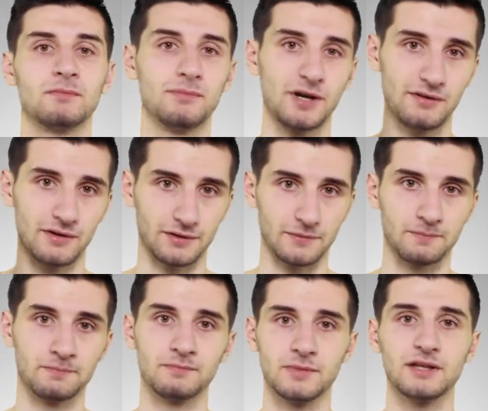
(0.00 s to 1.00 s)
Привет,
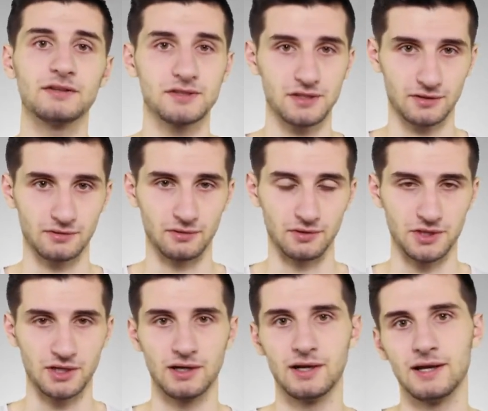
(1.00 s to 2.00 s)
это Технолодж.
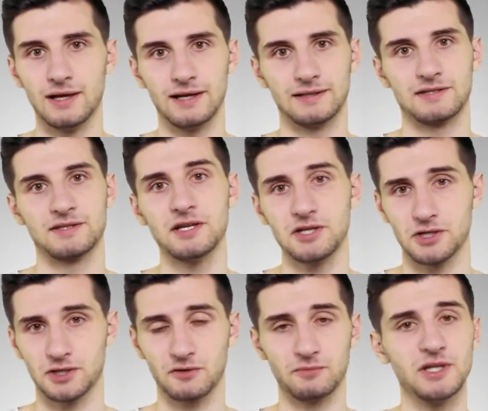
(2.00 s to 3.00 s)
Это значит,
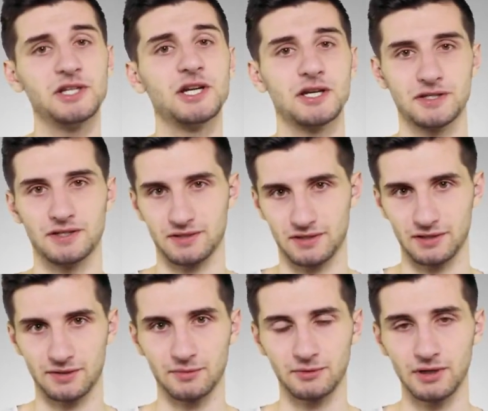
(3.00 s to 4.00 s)
что в ближайшие
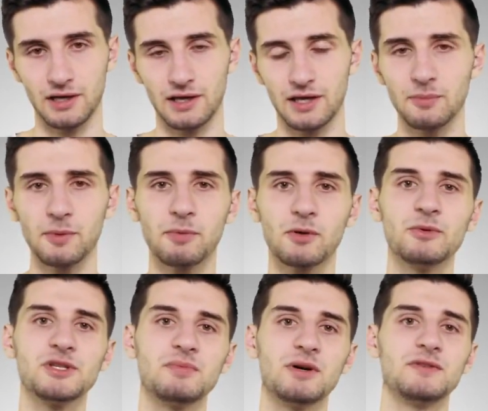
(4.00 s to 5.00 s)
несколько минут я попробую
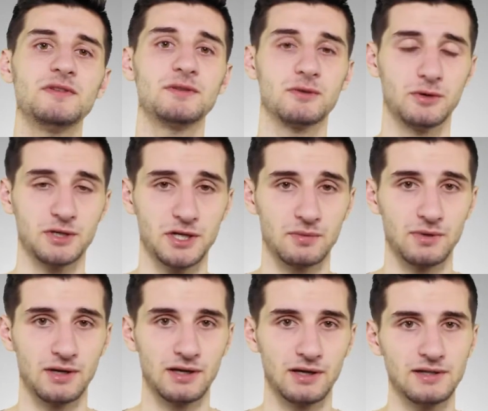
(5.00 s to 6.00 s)
тебя удивить кое-чем
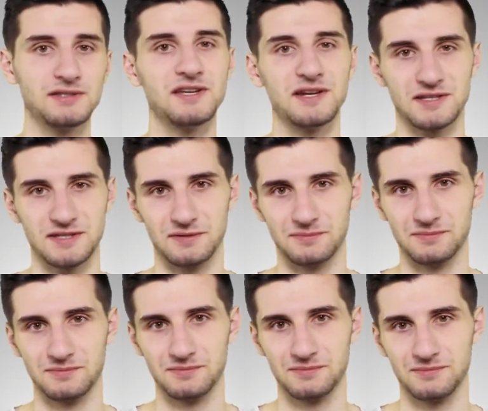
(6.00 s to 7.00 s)
интересным.
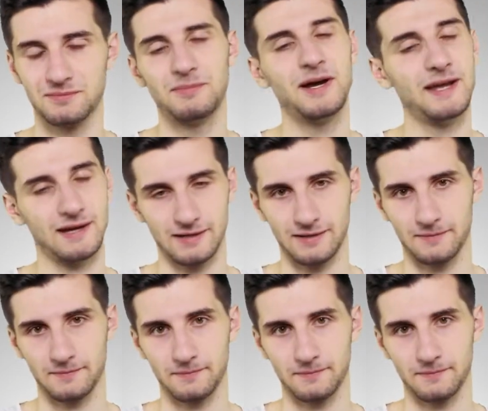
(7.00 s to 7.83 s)
Поехали.